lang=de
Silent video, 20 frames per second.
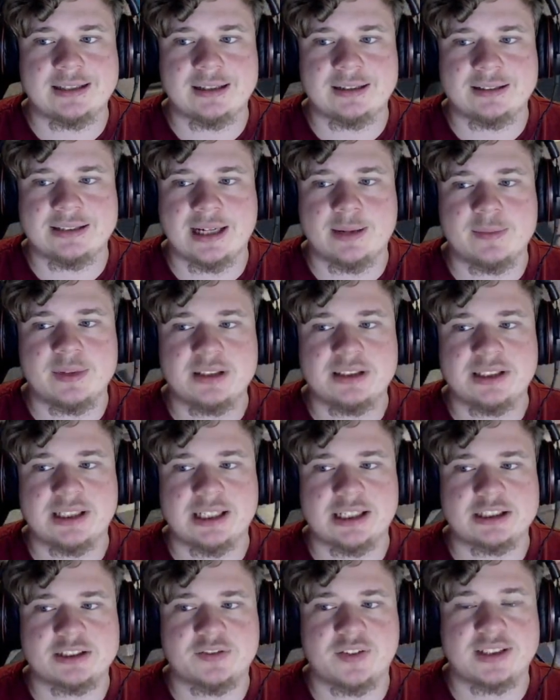damit ihr
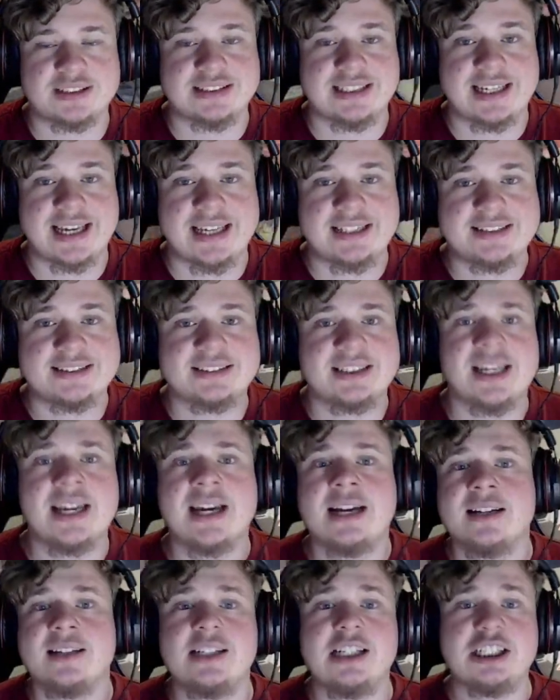dann quasi rechts
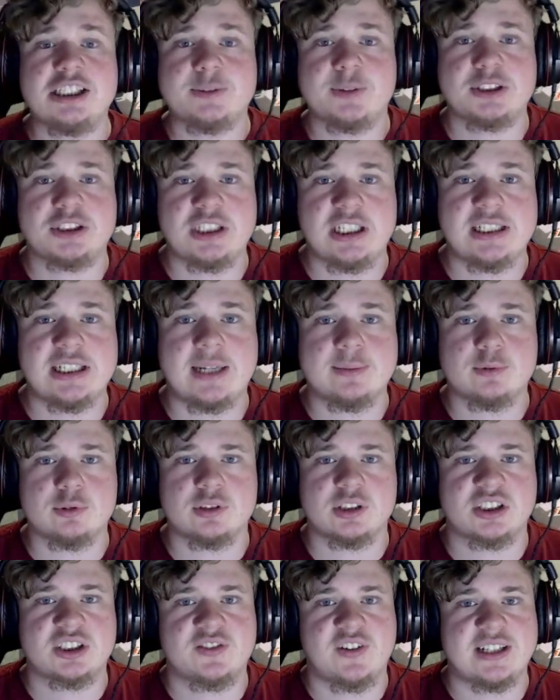nichts verstehen habt
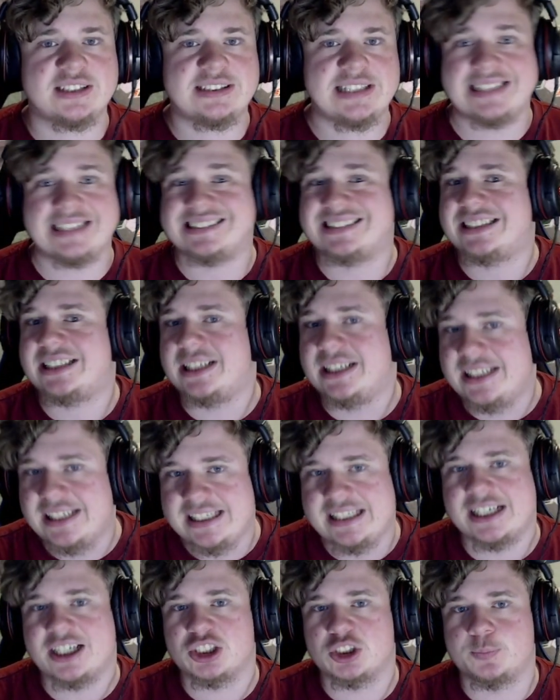und es quasi ein
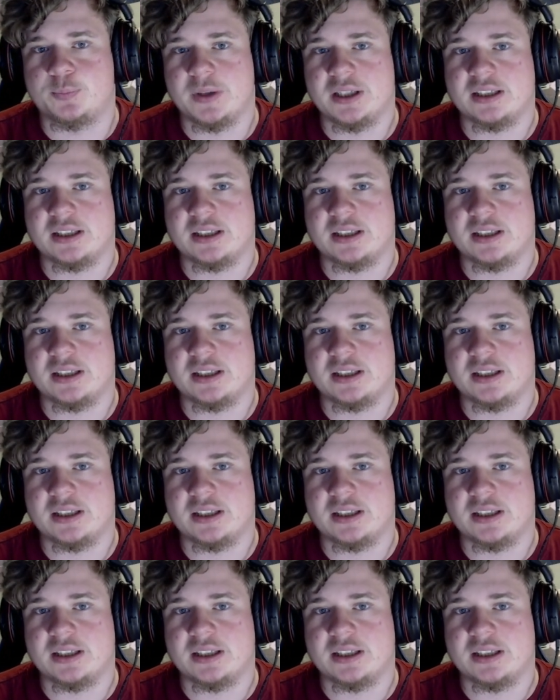cleaneres Bild